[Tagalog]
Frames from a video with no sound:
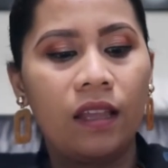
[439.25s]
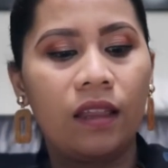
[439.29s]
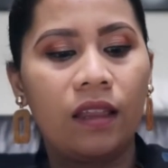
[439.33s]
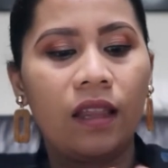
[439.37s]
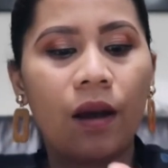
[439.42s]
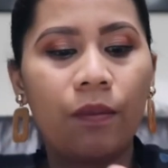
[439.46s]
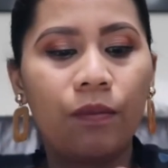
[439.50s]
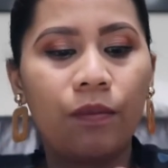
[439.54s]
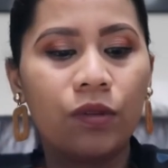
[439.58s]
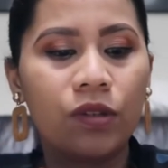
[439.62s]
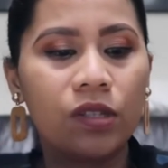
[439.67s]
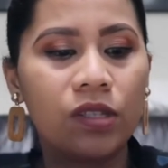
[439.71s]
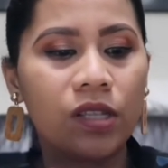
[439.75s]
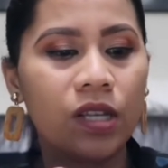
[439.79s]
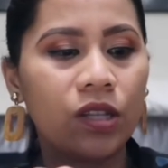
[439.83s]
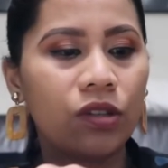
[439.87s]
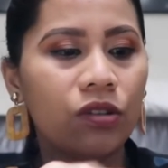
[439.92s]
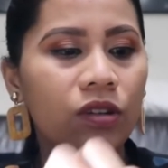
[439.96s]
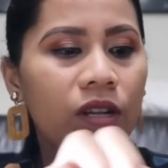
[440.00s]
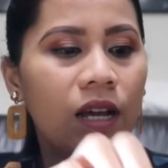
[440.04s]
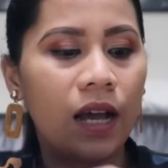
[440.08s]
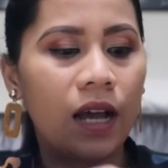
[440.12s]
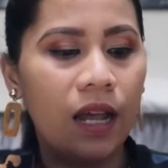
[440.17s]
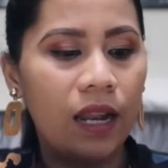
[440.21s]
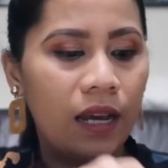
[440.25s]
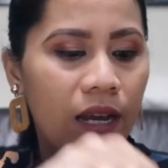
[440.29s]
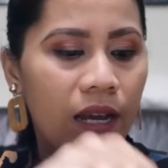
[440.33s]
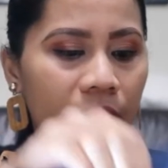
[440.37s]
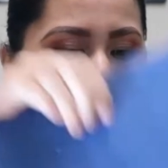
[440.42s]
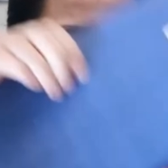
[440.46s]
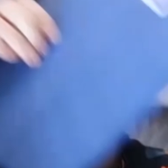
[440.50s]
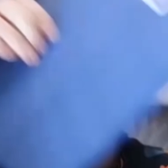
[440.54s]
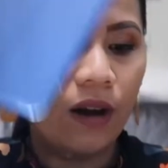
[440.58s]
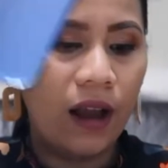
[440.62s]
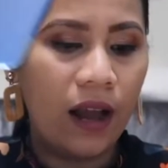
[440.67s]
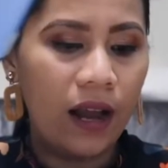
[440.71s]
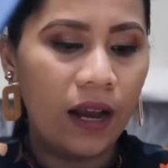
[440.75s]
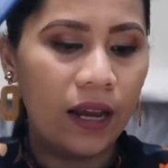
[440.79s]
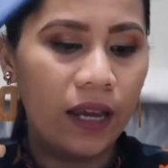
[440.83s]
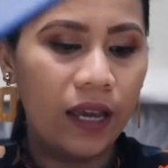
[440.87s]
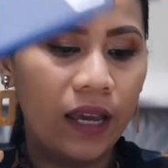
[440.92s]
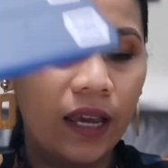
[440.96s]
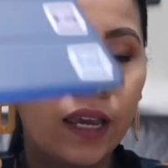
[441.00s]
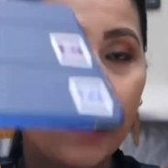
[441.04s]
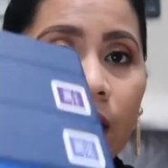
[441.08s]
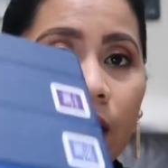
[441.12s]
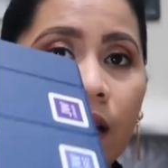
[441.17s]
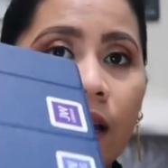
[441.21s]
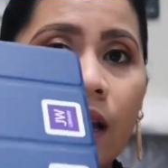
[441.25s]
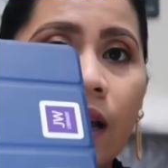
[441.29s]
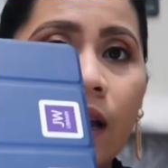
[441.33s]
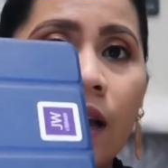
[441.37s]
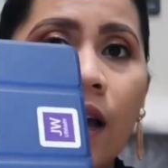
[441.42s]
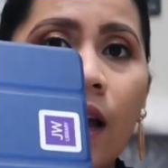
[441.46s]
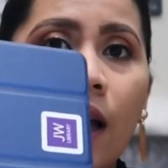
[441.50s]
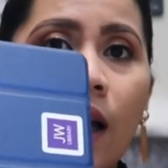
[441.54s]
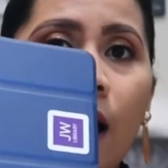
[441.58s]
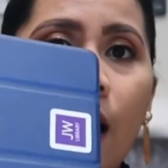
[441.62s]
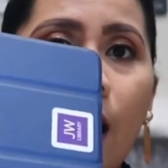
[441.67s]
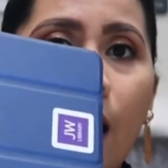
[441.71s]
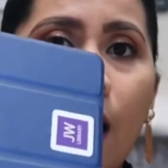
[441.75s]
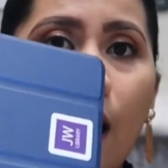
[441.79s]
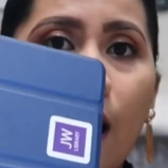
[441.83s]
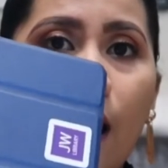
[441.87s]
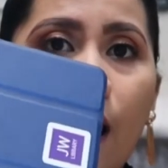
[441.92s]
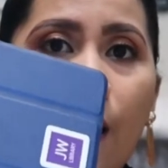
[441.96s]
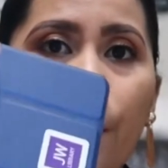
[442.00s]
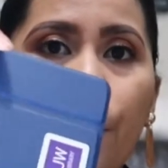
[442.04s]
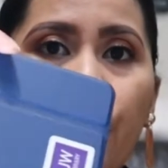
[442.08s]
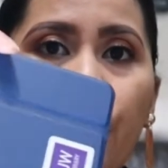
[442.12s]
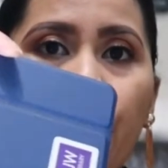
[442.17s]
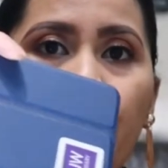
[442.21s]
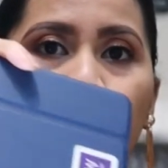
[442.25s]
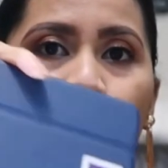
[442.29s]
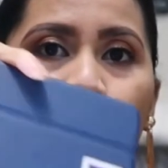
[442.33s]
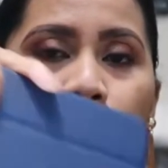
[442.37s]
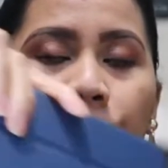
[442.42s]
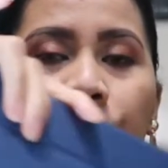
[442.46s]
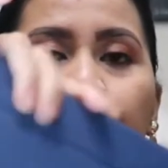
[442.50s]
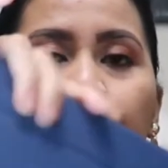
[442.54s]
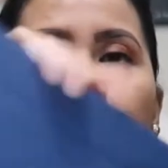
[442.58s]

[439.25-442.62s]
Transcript: Tapos, dito nakalagay yung aking um,